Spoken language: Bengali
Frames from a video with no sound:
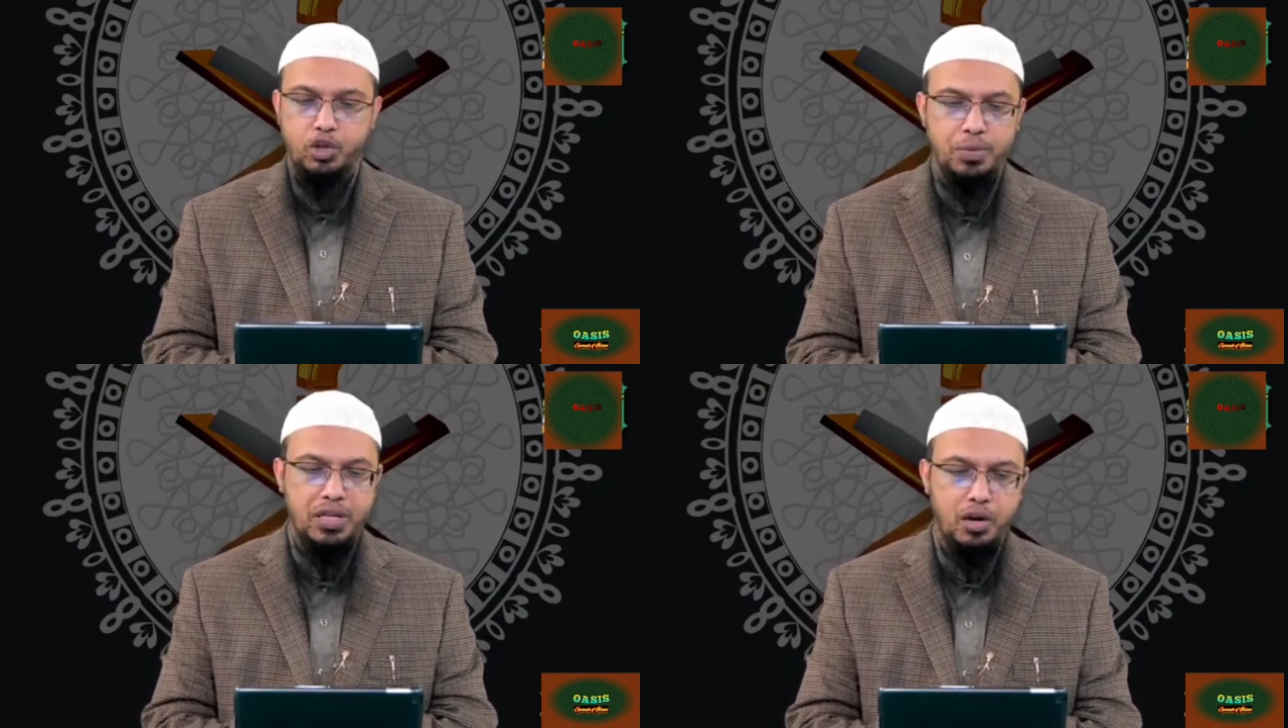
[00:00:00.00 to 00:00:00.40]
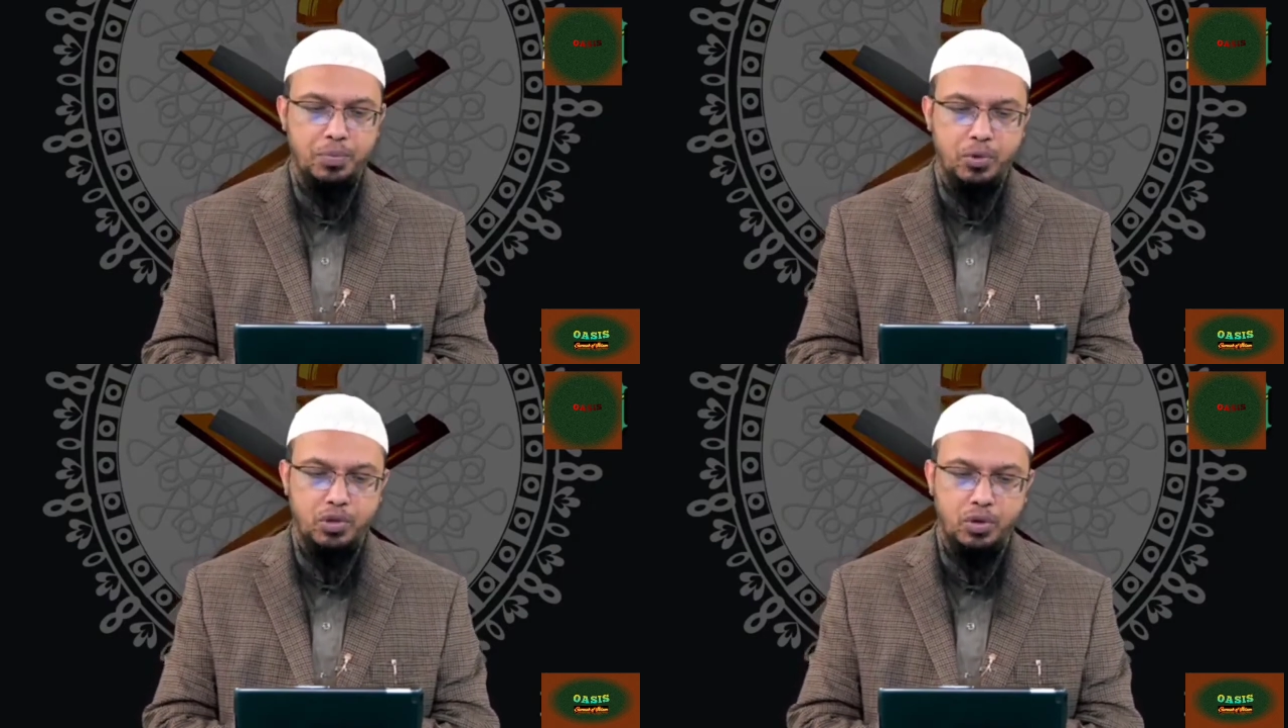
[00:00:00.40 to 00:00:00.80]
কিন্তু
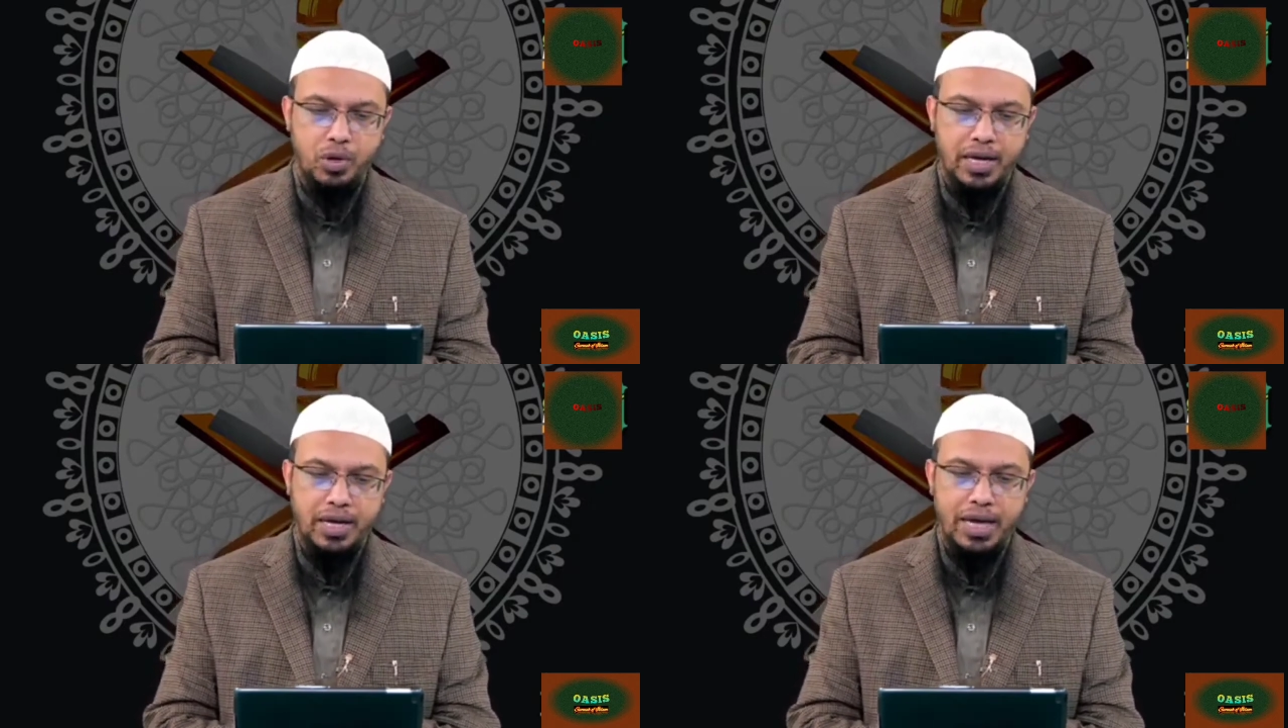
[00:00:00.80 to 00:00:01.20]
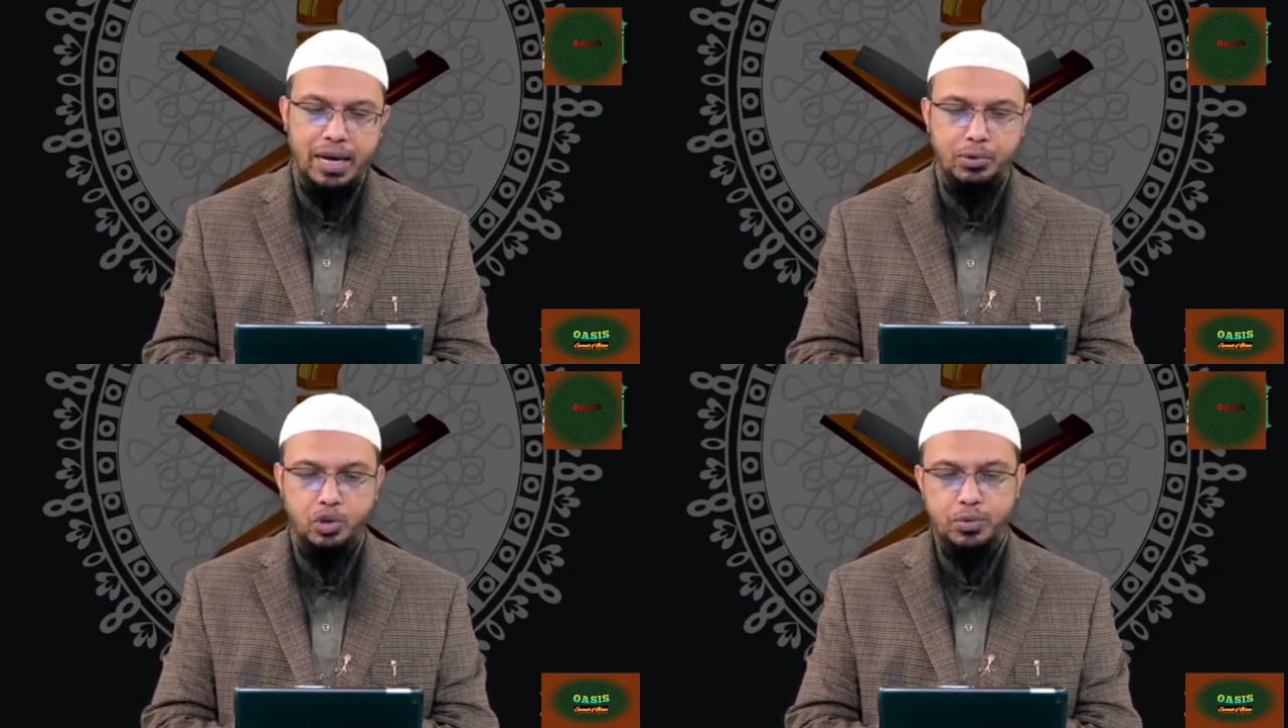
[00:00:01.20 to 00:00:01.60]
বিদ্যালয়ে পড়তে হলে
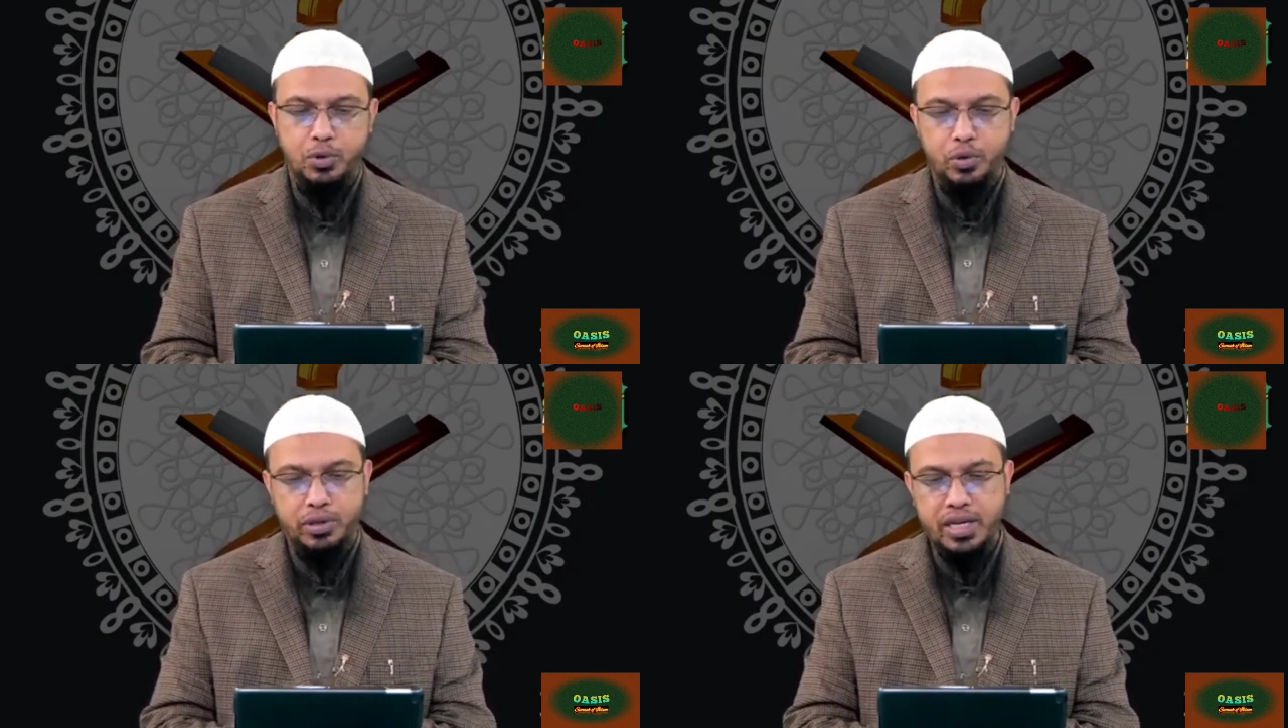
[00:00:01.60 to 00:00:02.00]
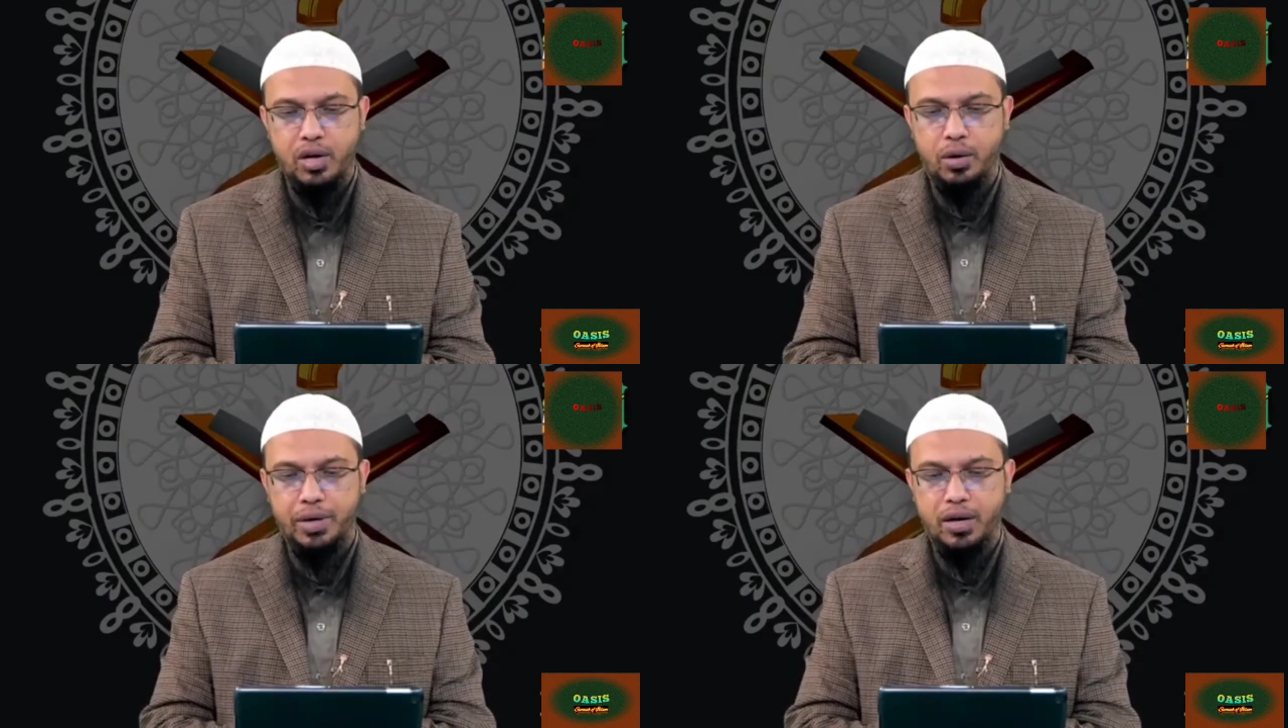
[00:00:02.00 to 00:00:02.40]
এমন ছবি
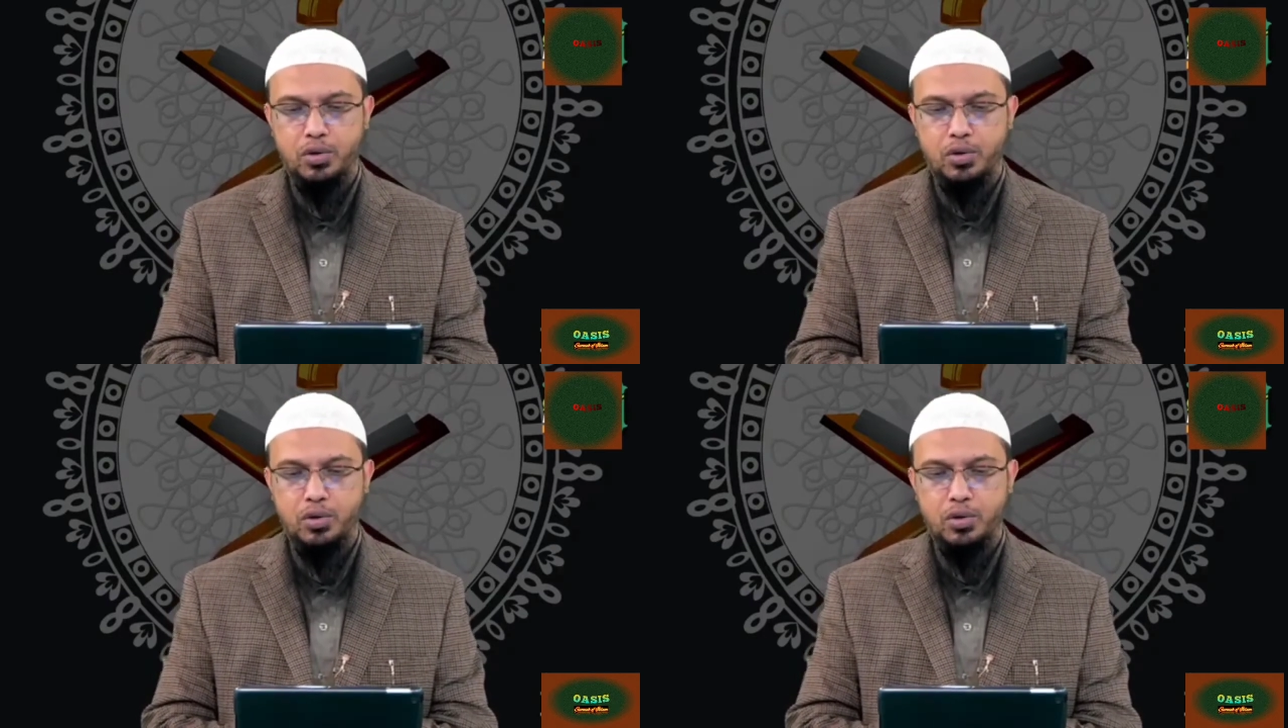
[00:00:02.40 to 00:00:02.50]
তুলতেই হবে